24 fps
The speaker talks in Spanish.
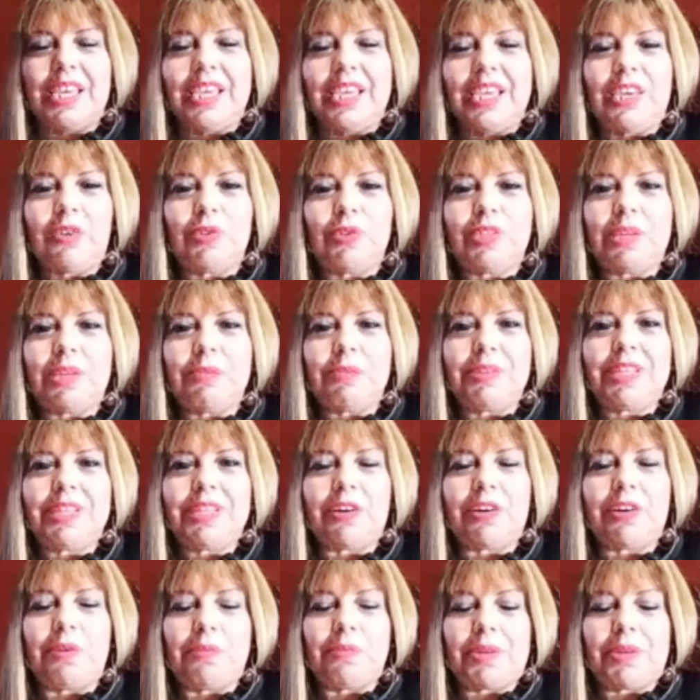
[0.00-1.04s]
Y
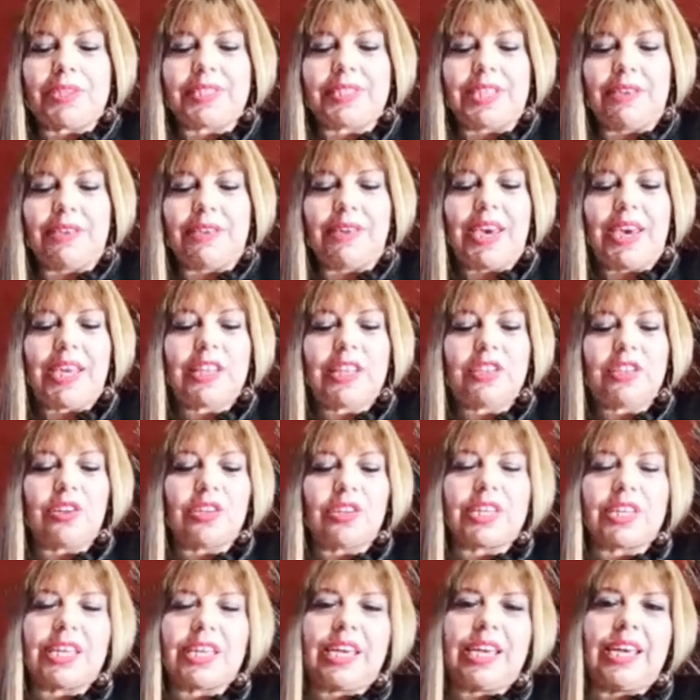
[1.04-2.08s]
justamente conversaba
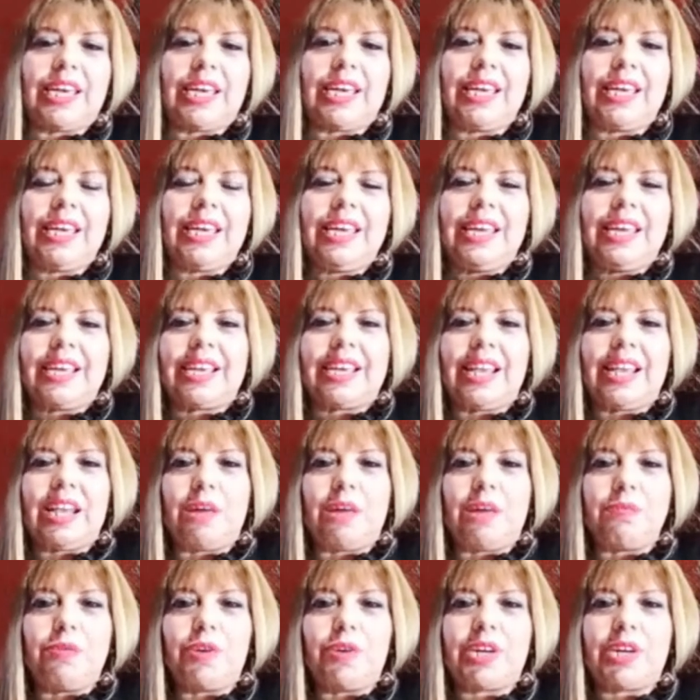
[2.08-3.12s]
esto que, que
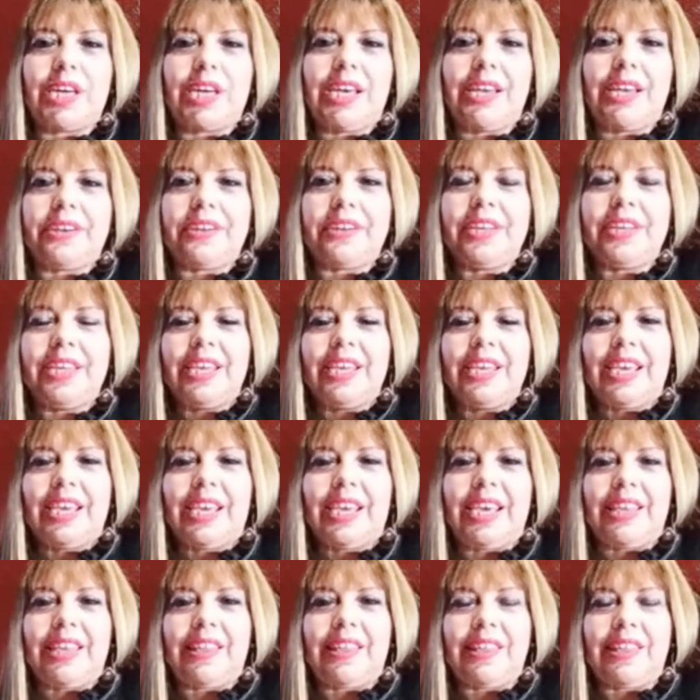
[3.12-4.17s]
la mujer
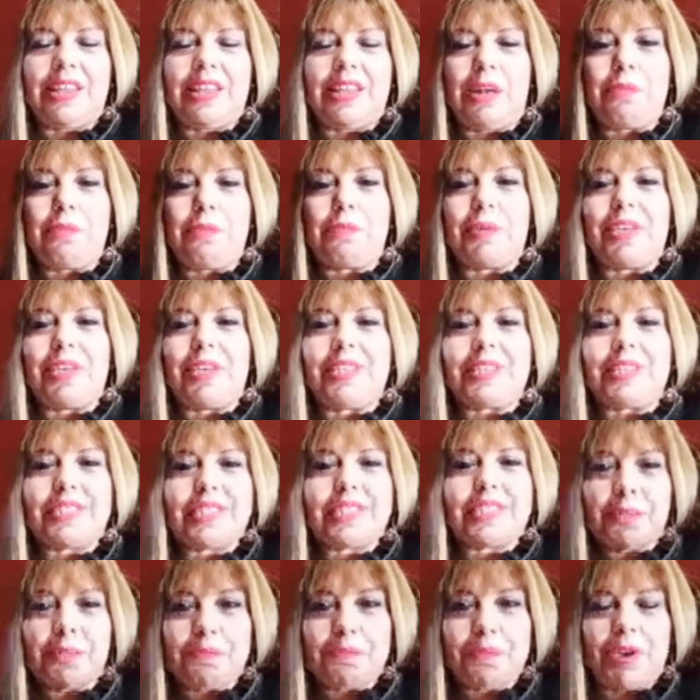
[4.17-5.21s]
eh, desde el
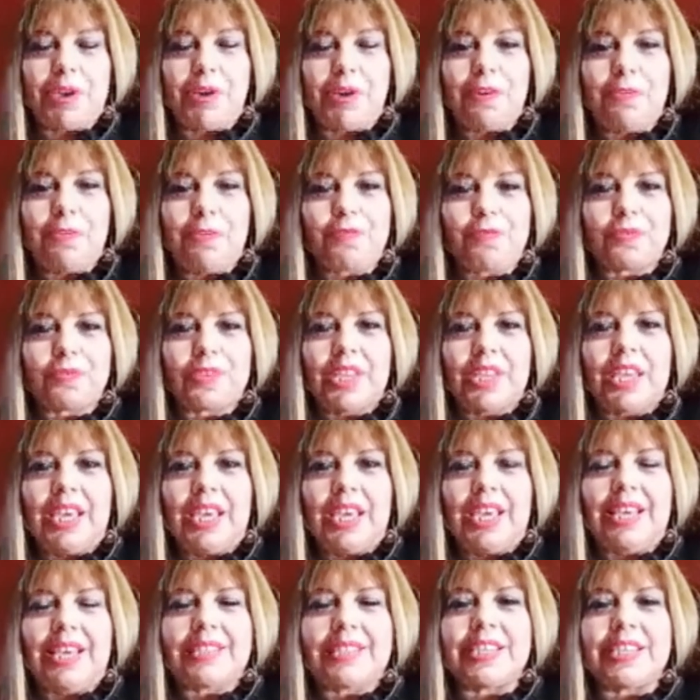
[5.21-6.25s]
principio,
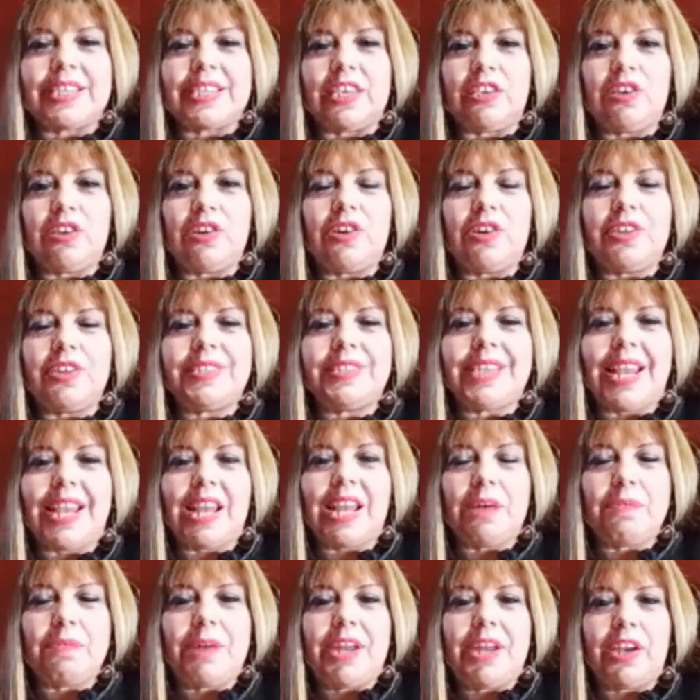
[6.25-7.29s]
el Señor ya
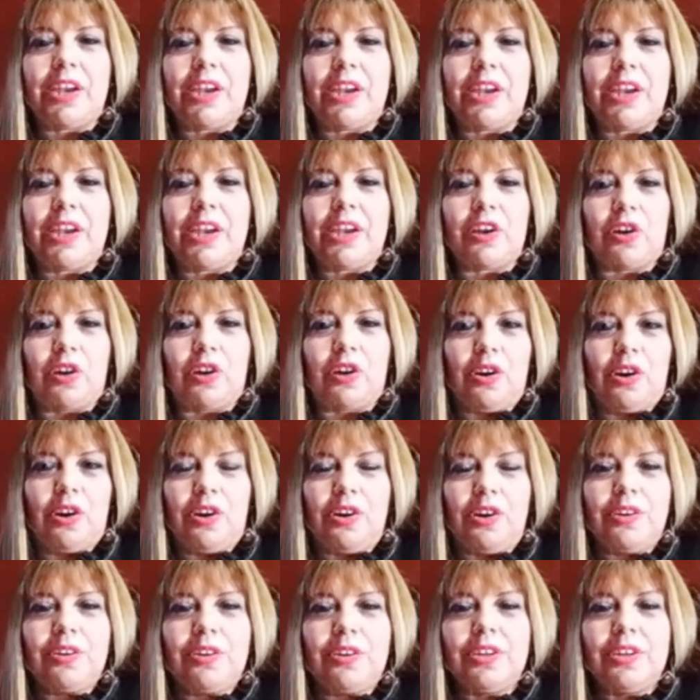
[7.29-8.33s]
la
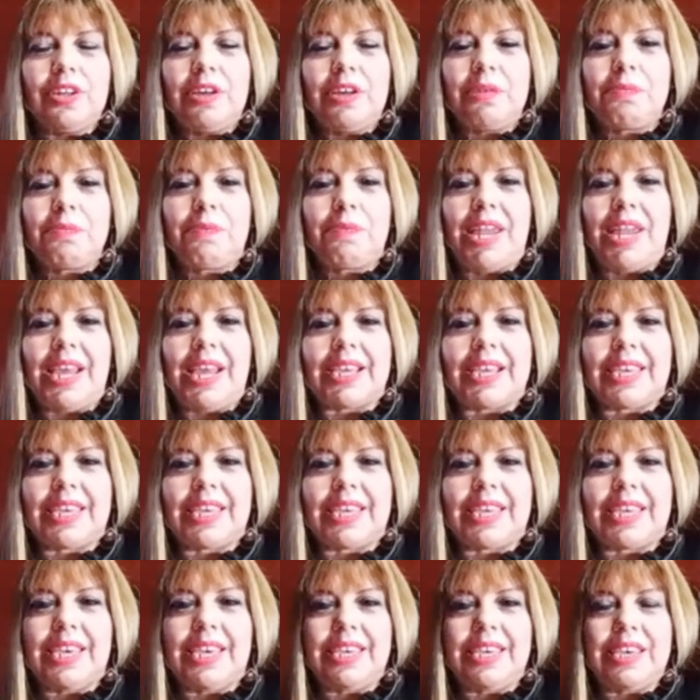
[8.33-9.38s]
marcó para
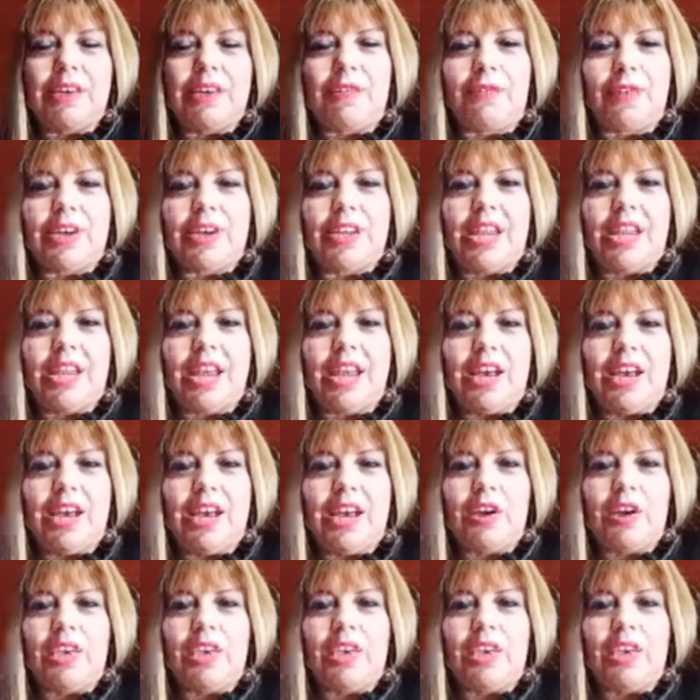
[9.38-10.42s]
que ella
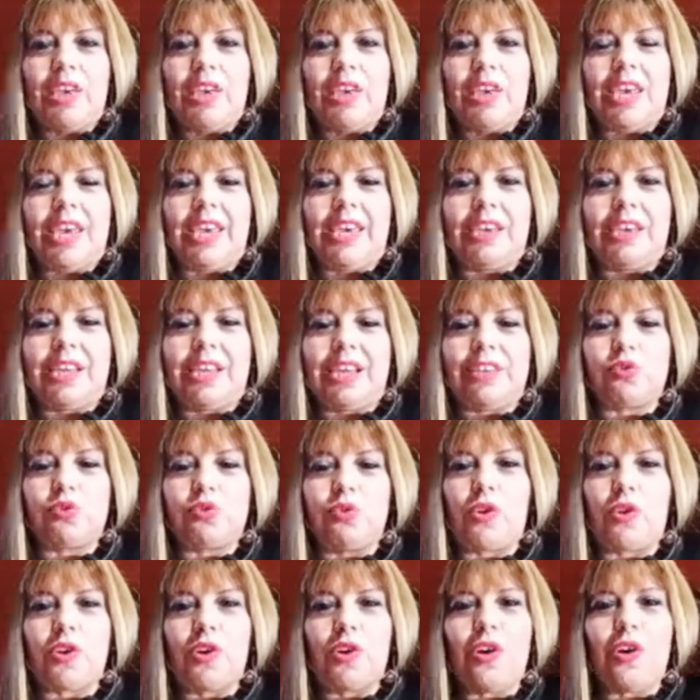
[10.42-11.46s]
fuera eh, en
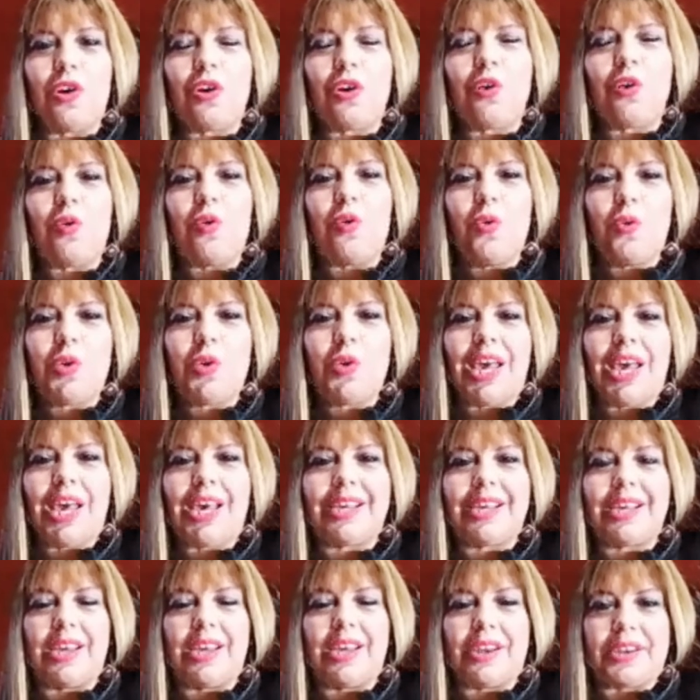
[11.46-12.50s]
su rol una
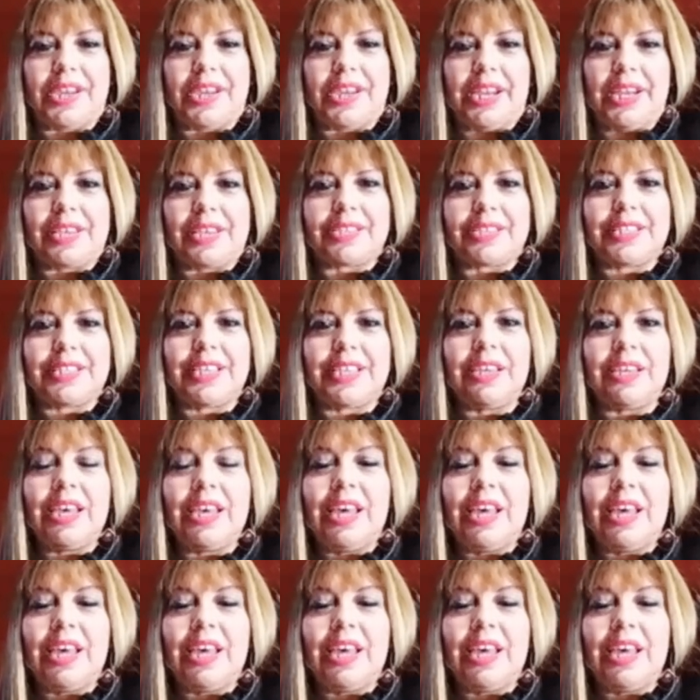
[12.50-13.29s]
guerrera, ¿sí?